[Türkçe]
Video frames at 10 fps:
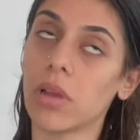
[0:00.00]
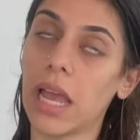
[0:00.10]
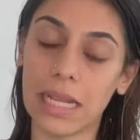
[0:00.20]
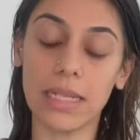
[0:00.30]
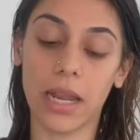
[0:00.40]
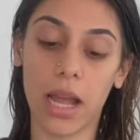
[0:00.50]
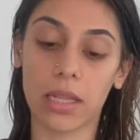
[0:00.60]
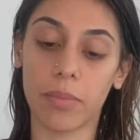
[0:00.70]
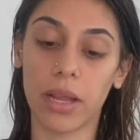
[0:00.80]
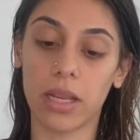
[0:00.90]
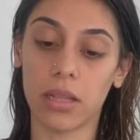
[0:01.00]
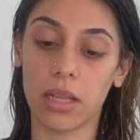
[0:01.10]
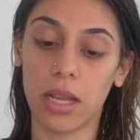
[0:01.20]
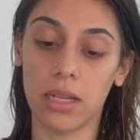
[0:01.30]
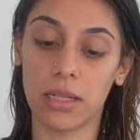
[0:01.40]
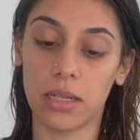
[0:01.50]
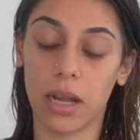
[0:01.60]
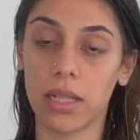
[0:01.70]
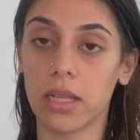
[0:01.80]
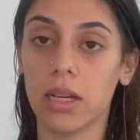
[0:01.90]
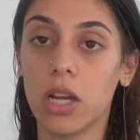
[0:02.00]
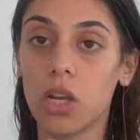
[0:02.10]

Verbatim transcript: 50 liraya aldım aynen. 50 liraydı.